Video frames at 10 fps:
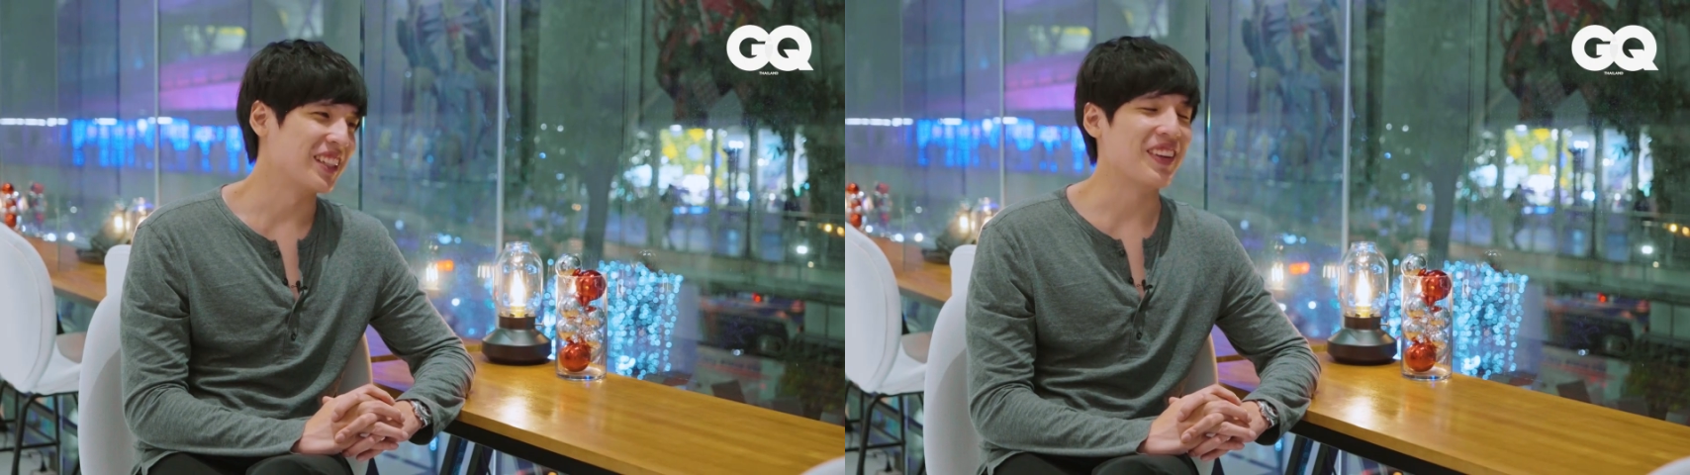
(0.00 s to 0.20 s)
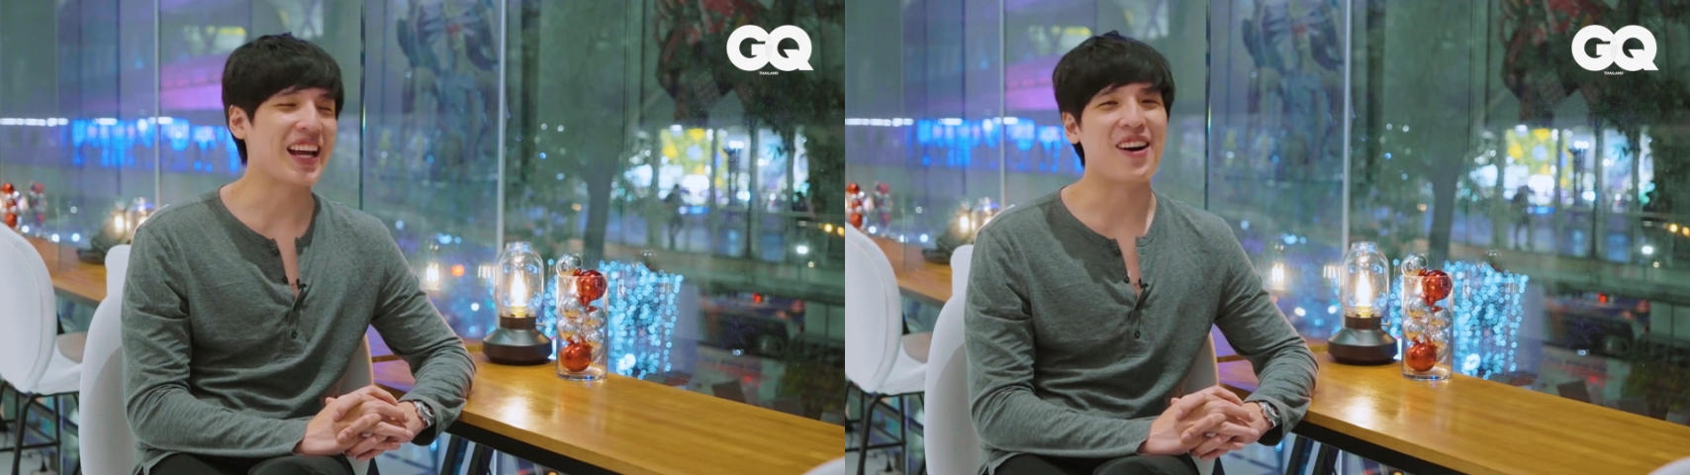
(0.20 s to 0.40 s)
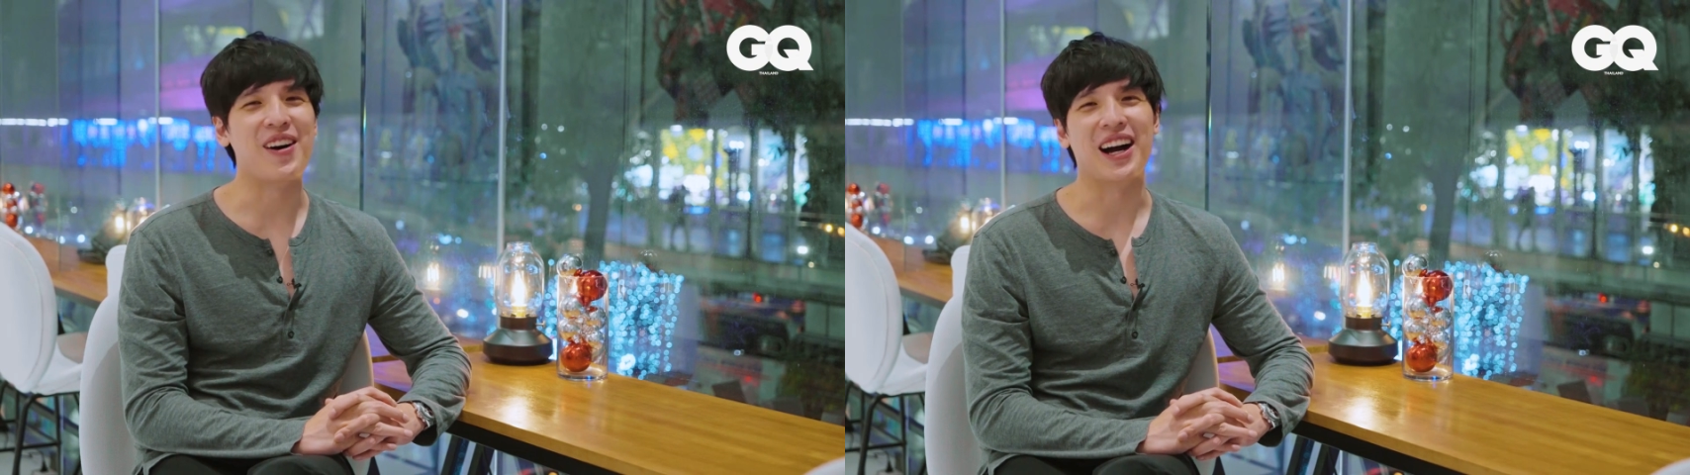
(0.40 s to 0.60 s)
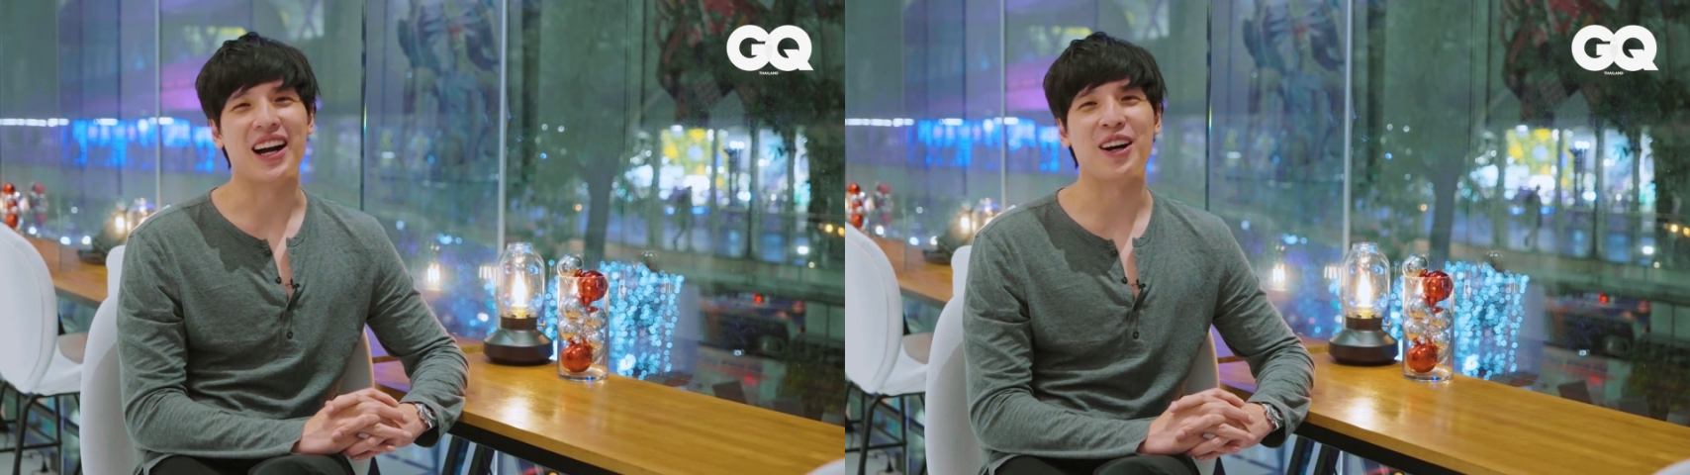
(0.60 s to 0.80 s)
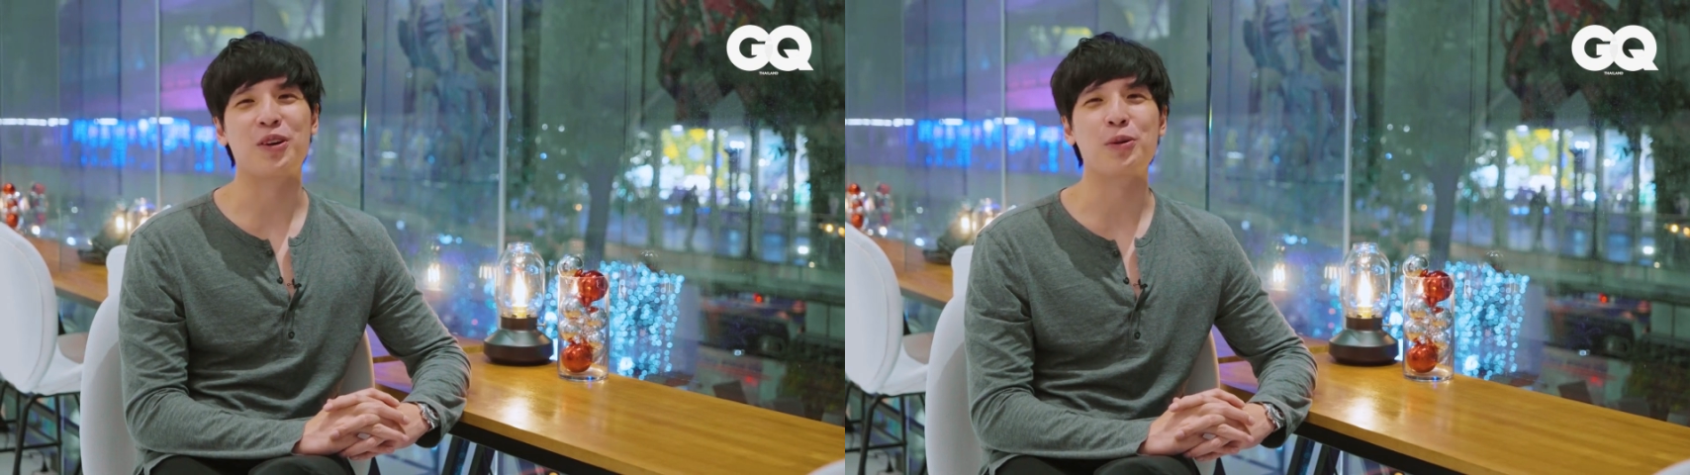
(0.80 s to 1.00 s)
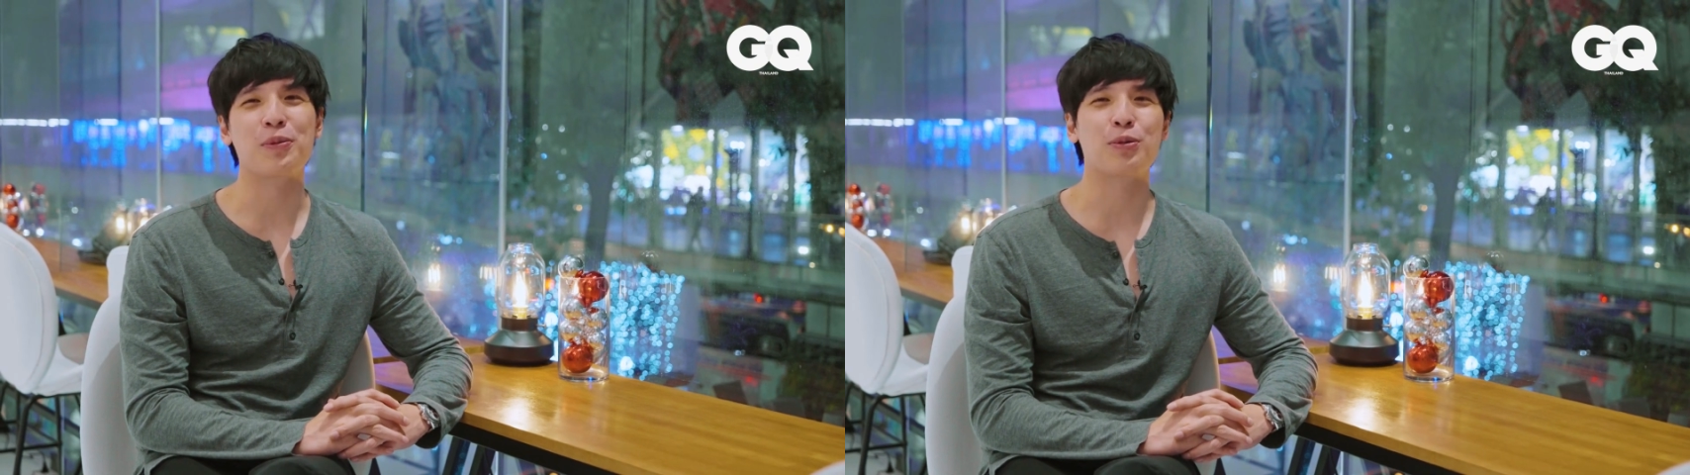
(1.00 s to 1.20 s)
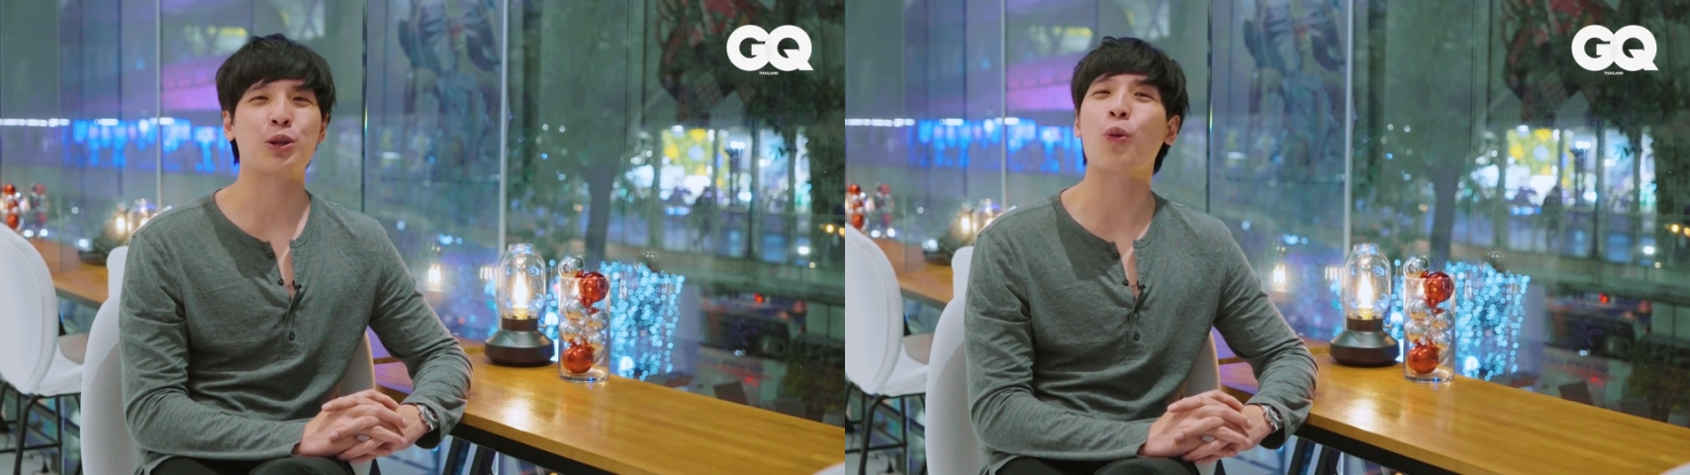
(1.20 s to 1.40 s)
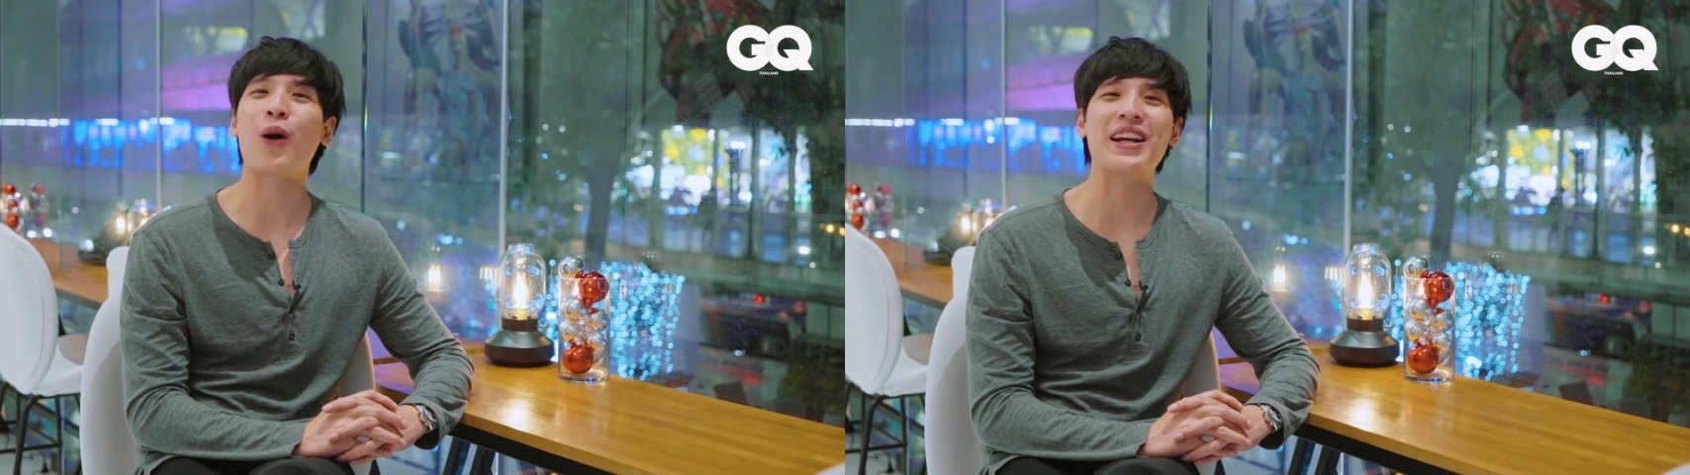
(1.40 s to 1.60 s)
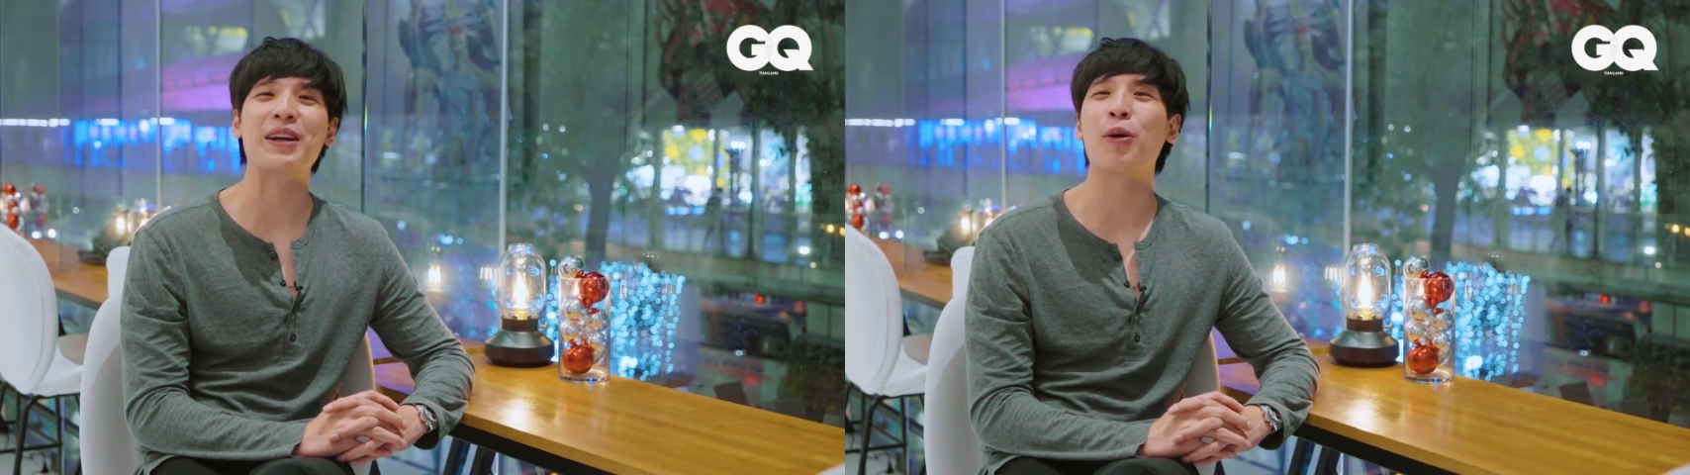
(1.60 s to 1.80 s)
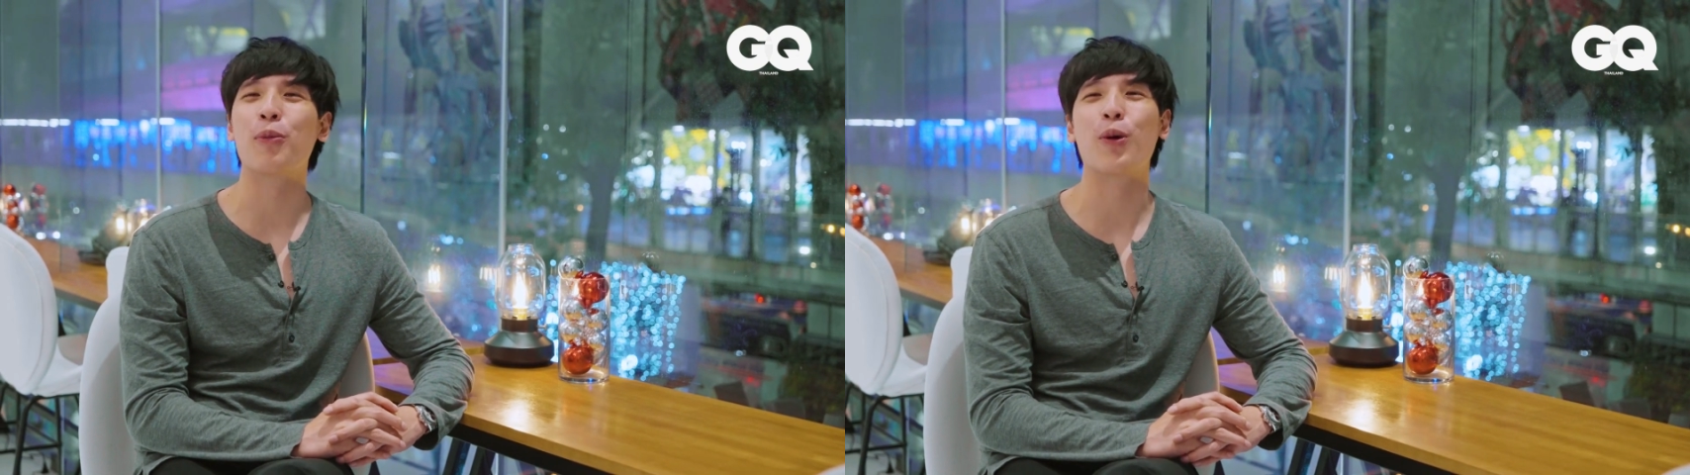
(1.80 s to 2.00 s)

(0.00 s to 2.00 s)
ไม่เอาอ่ะเขาทุกวันนี้ผม